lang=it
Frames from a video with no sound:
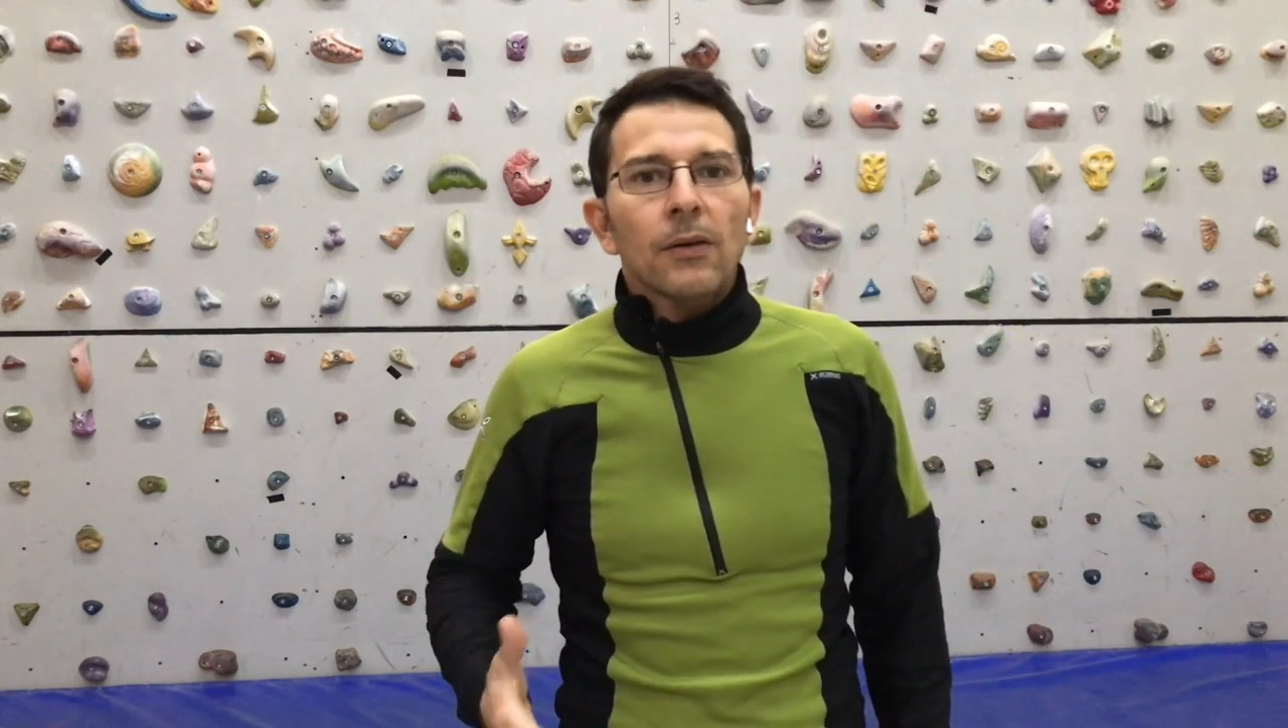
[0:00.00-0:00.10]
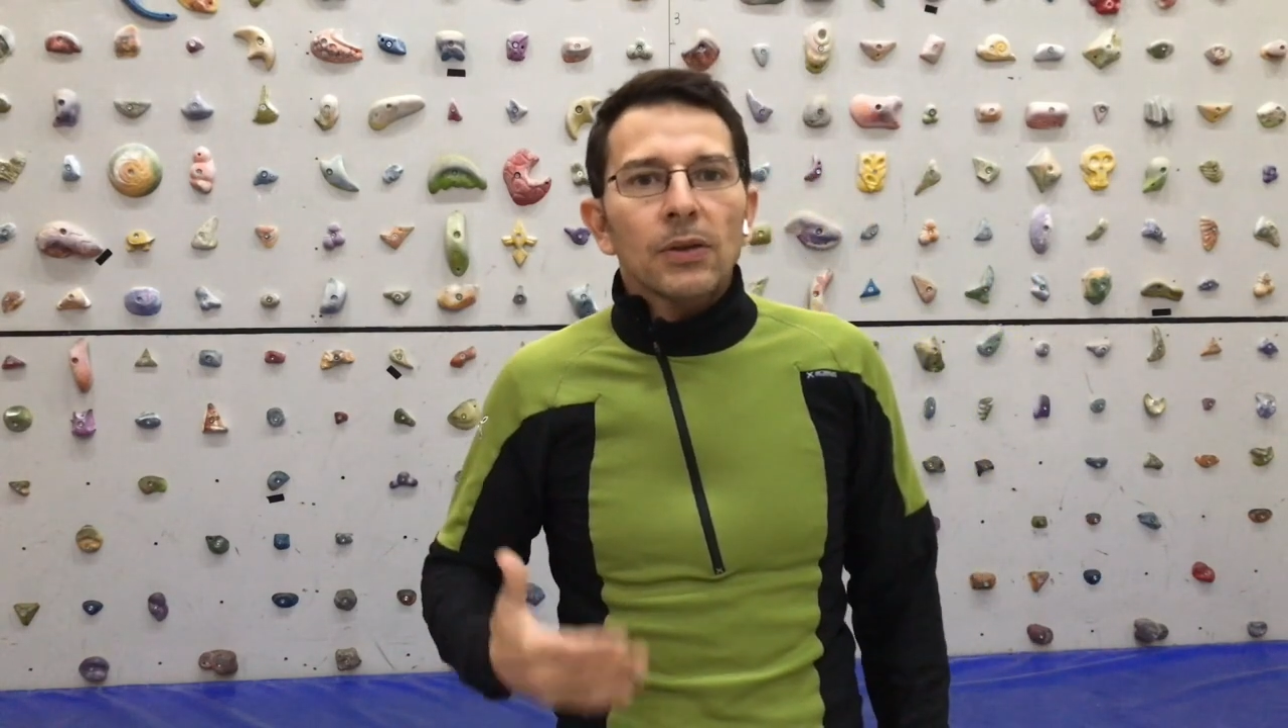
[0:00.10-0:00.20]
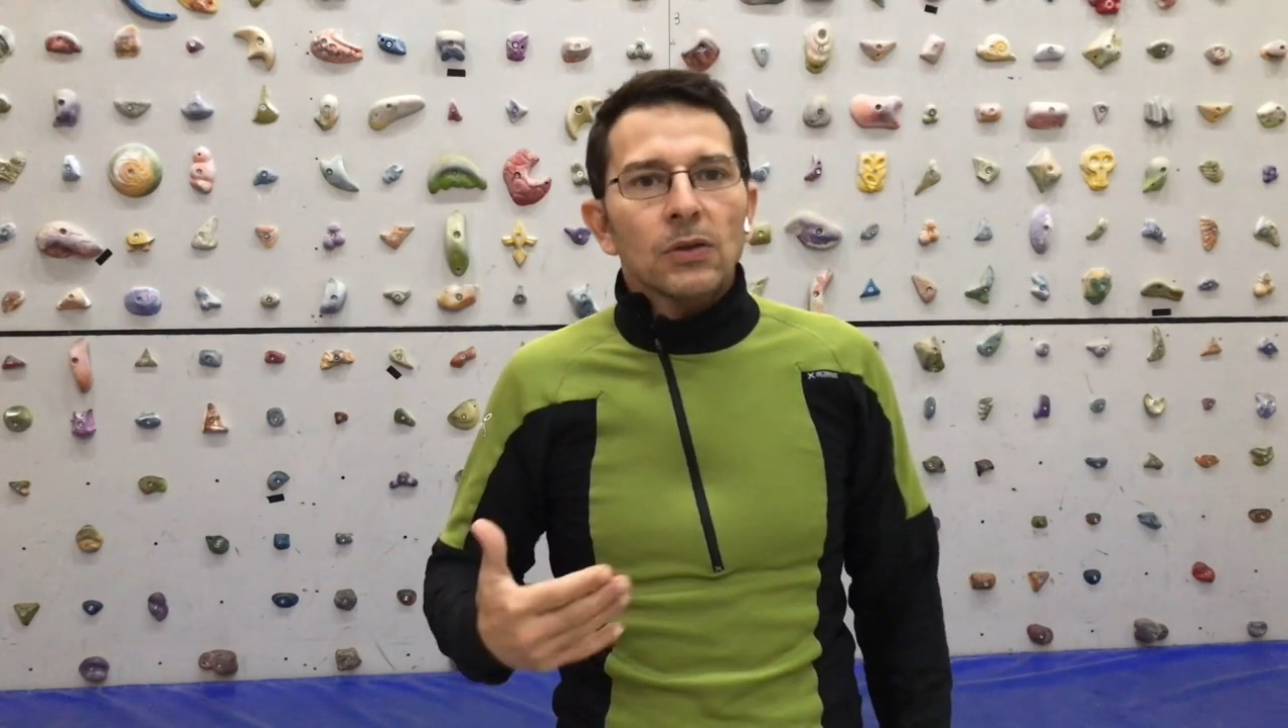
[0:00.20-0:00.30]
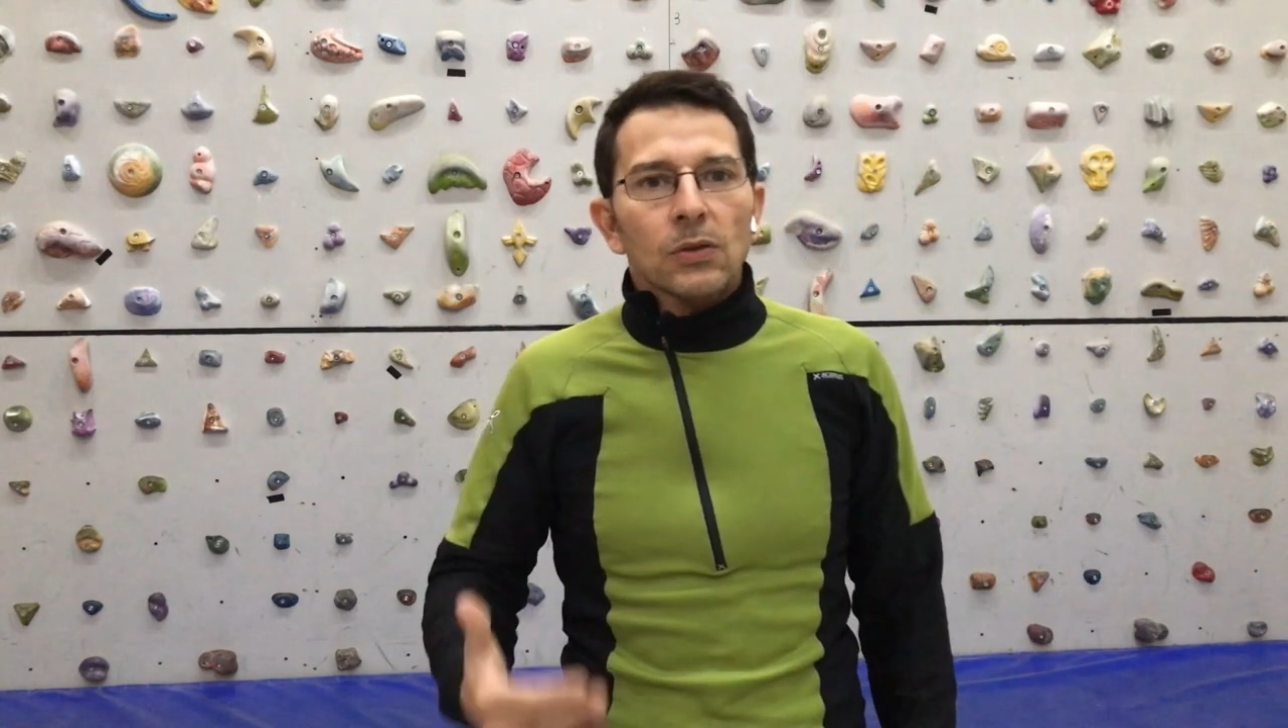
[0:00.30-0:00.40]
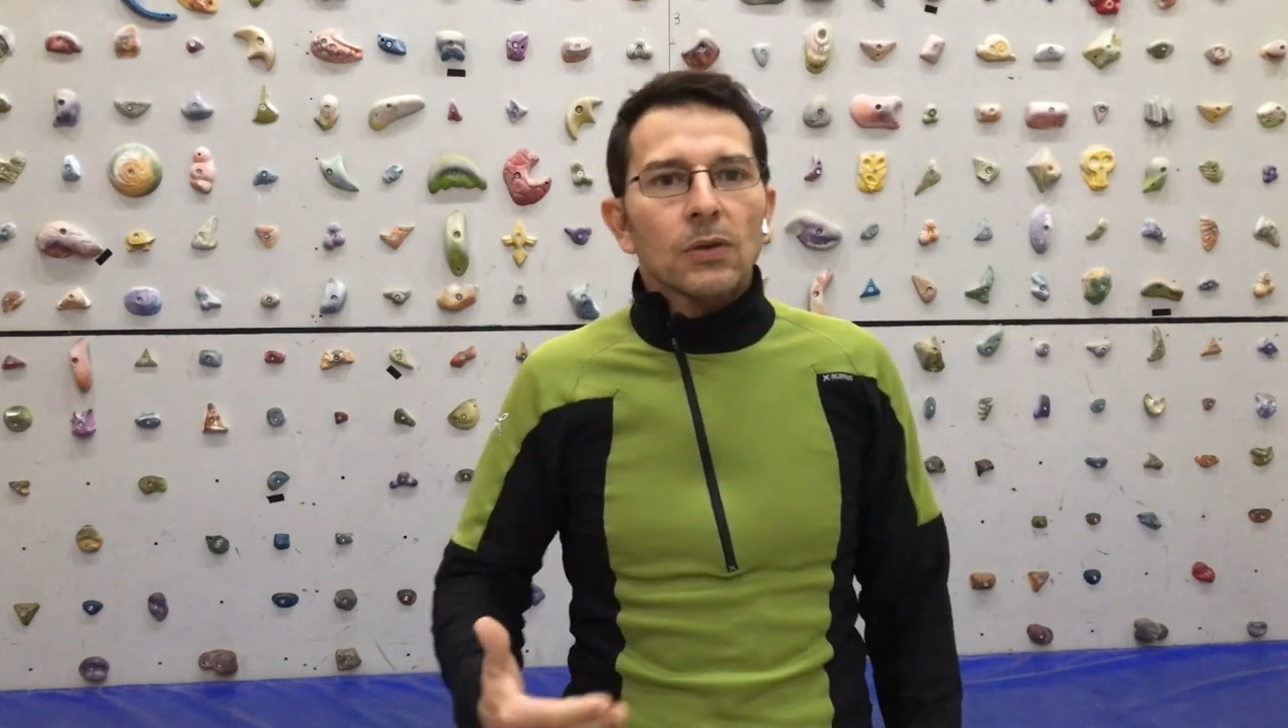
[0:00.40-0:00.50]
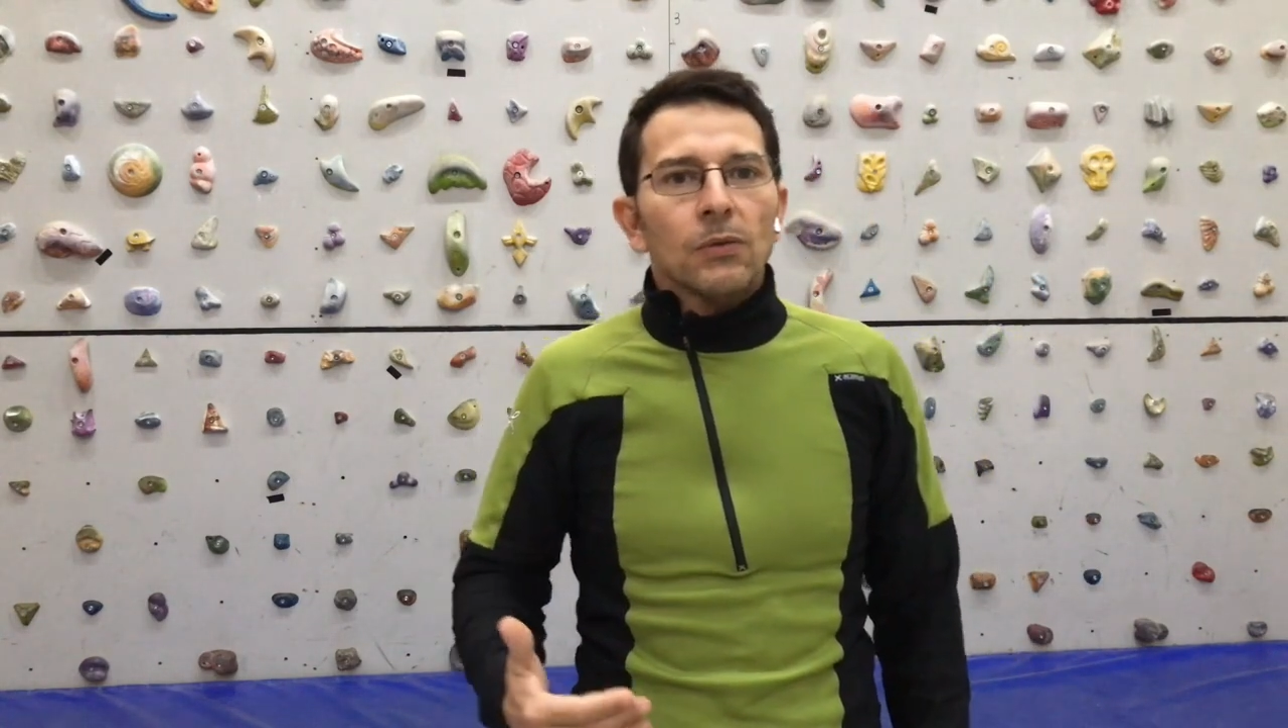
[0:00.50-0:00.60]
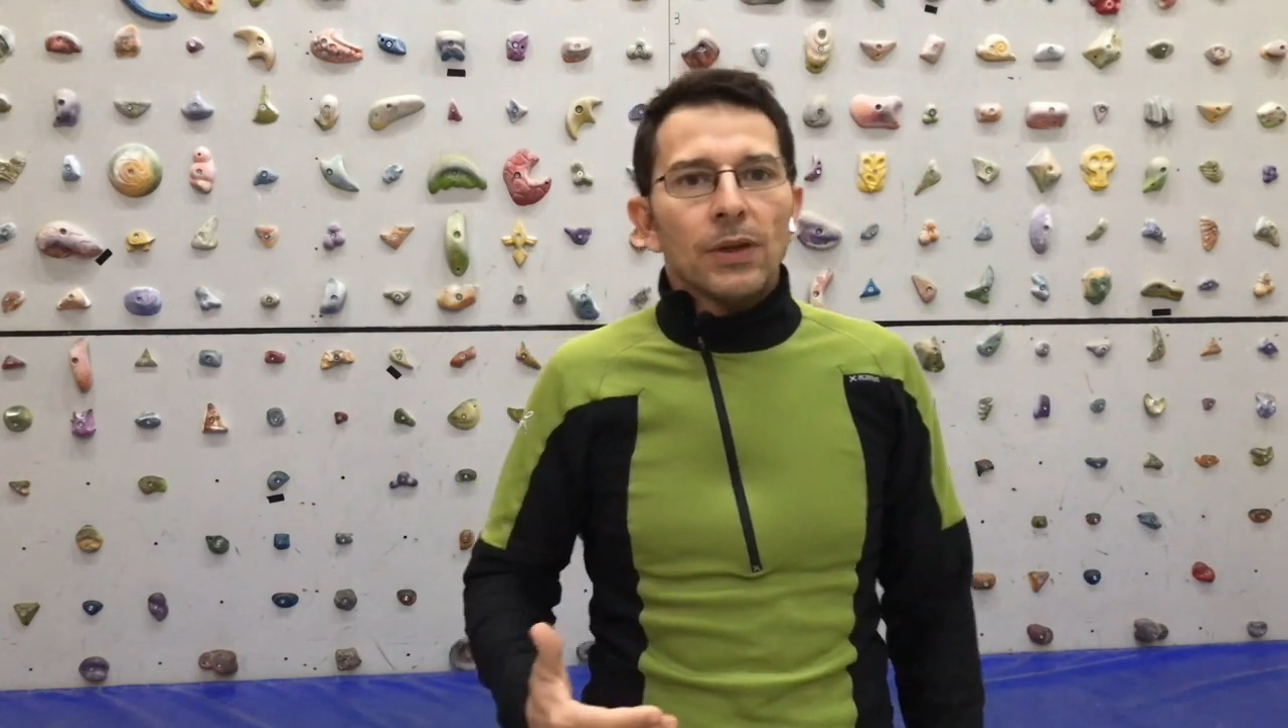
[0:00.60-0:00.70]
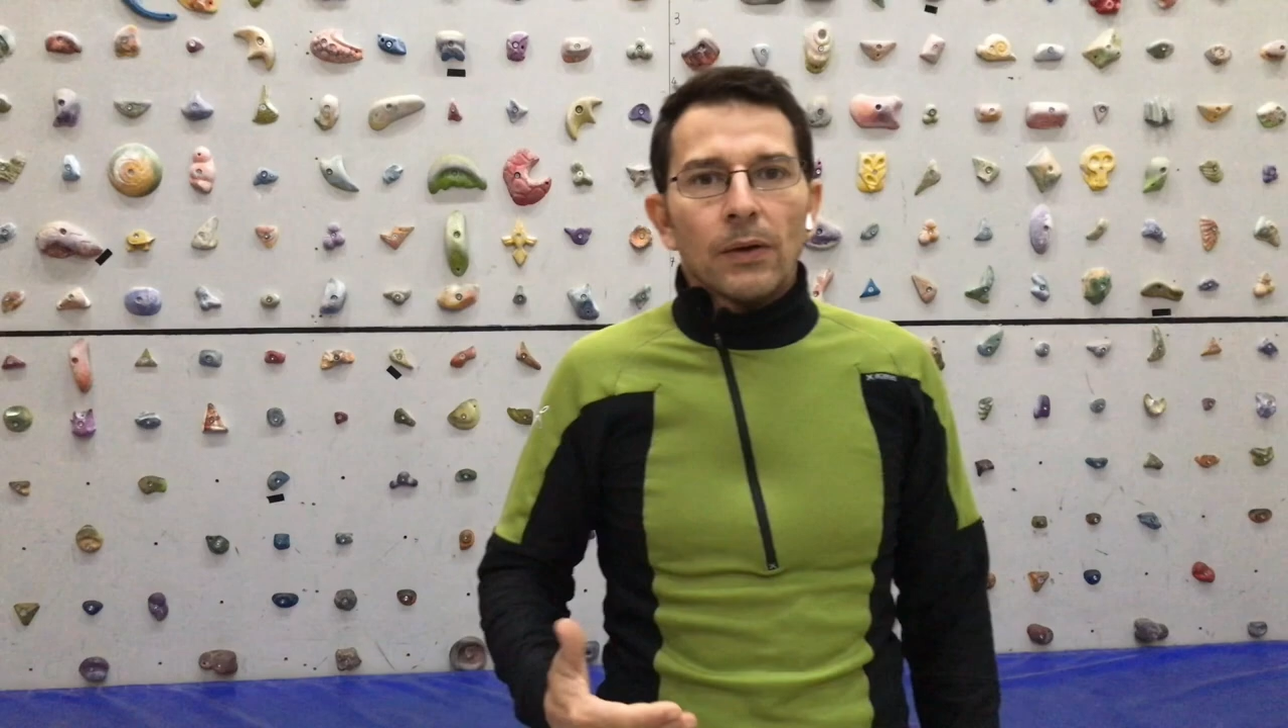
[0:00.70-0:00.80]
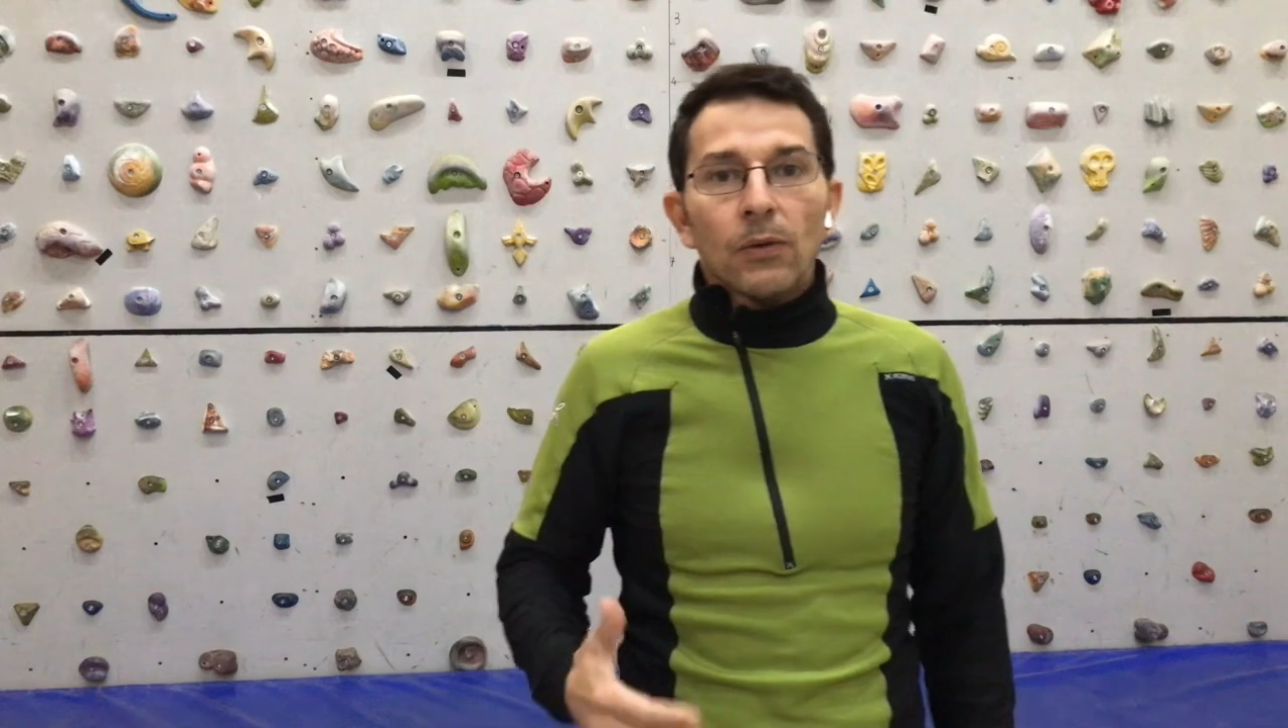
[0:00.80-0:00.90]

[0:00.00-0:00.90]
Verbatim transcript: Questo cosa vuol dire?